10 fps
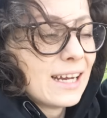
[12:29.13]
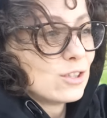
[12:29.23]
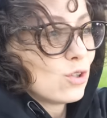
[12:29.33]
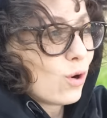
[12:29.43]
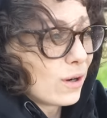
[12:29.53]

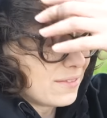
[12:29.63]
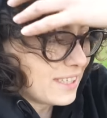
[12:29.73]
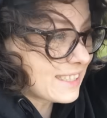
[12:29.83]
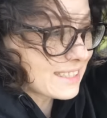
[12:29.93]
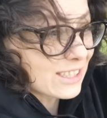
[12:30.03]
Но
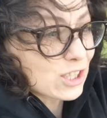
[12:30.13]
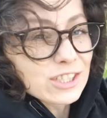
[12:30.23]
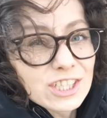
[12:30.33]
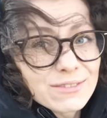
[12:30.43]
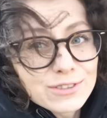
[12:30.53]
видите,
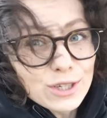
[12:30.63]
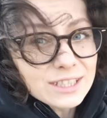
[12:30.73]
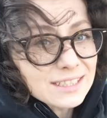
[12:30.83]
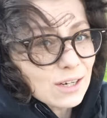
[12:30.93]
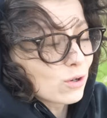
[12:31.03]
чем все
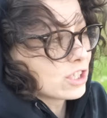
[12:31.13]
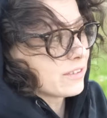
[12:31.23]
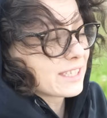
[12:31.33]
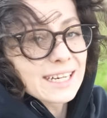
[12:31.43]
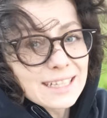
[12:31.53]
это
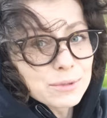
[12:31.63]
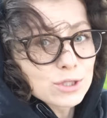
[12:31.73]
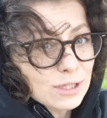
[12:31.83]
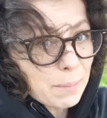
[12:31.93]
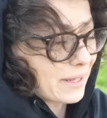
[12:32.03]
закончилось, когда мы
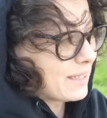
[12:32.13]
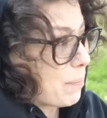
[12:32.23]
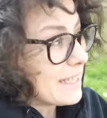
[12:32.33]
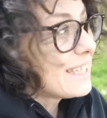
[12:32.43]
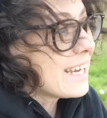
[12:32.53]
сюда
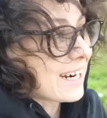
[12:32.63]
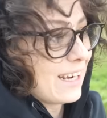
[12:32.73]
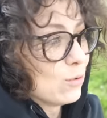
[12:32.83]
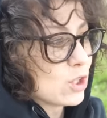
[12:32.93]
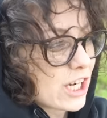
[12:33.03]

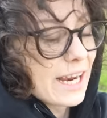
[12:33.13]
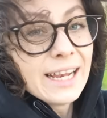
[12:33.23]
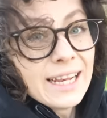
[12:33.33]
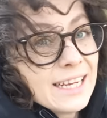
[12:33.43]
подъехали уже.